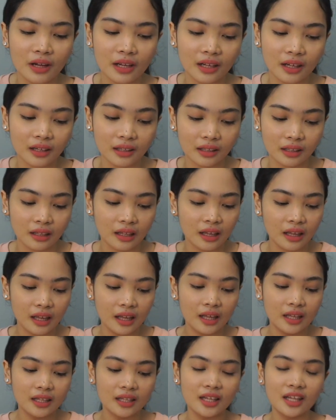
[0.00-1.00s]
ng
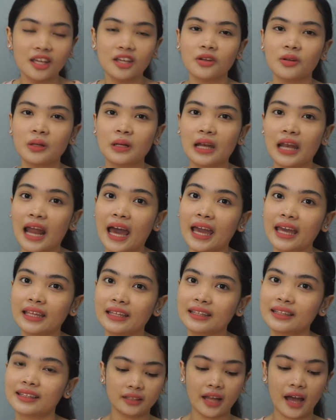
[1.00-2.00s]
neon light
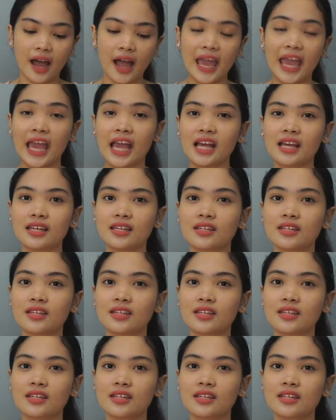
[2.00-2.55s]
na A.